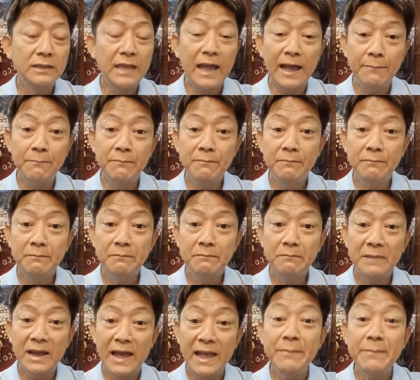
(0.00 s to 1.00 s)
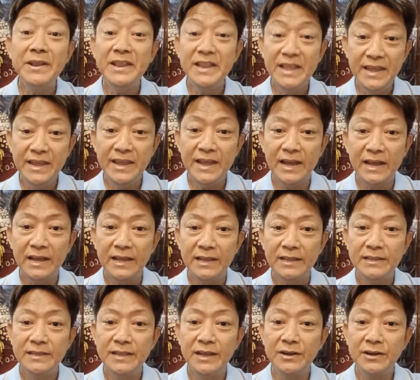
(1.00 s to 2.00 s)
ทำให้มันดีอ่ะ
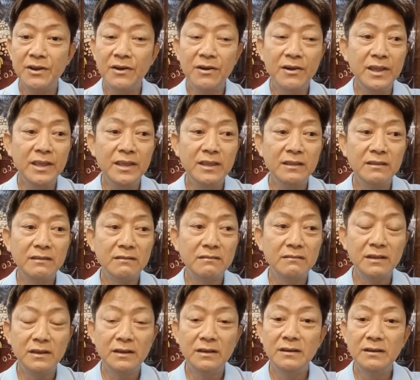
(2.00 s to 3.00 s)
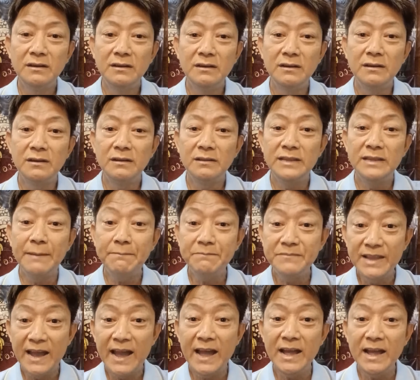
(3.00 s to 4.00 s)
อย่างน้อยเออยับ
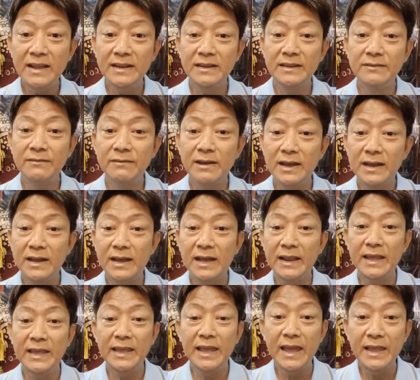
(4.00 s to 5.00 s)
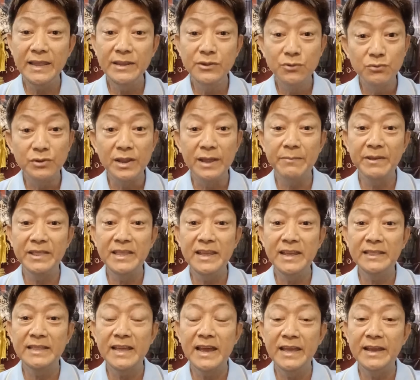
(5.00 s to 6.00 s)
ยั้งหรือว่าอะไรให้อยู่ในประเท
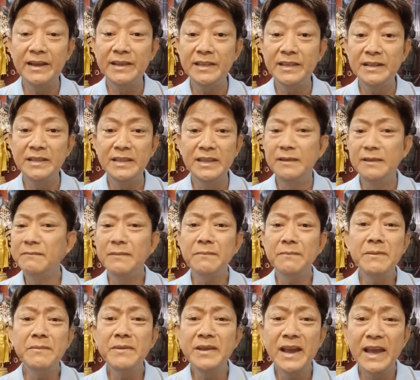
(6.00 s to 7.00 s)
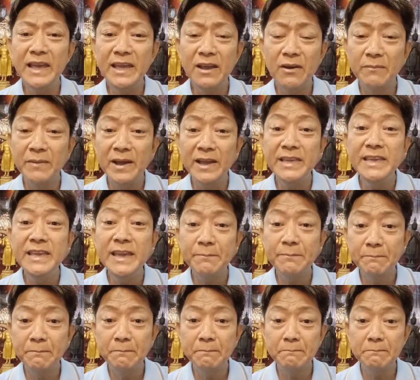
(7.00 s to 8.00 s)
ศไทยก็ยังดีไม่ไม่มีใครออกมาเงียบ
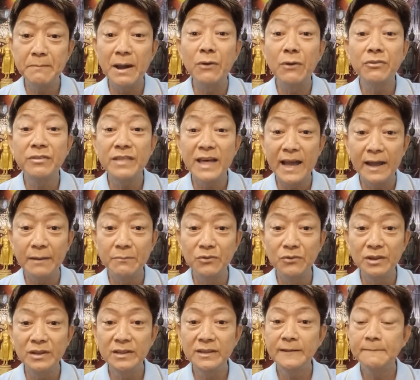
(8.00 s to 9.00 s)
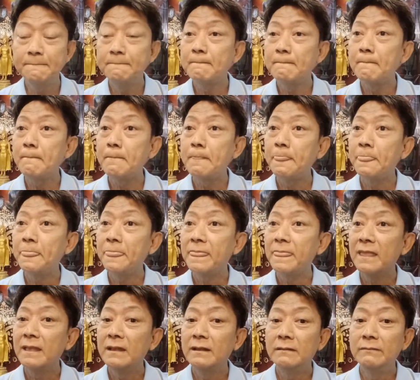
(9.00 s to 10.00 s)
เป่าสากหมดเลย
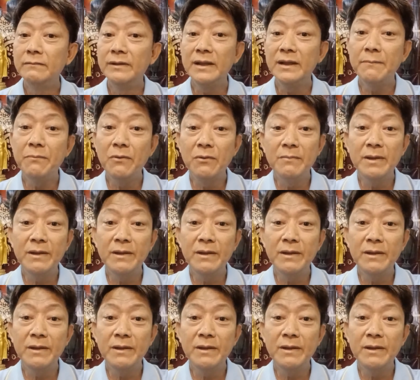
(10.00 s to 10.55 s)
เหมือนกับผม